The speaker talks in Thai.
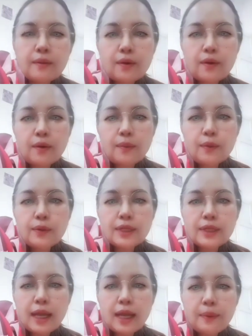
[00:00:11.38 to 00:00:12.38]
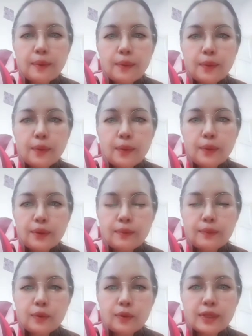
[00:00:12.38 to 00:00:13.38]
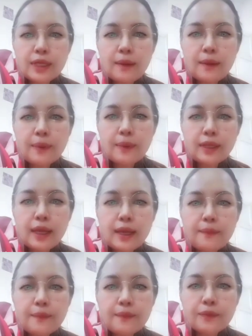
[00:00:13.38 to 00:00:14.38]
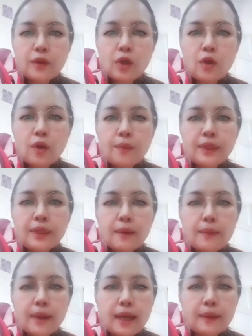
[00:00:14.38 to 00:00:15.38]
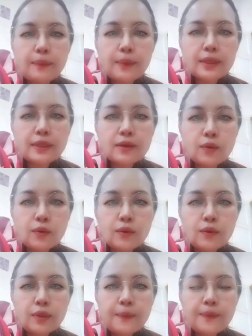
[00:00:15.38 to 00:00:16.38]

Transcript: ขอบูชาพระพุทธ บูชาพระธรรม น้อมตักบาตรพระสงฆ์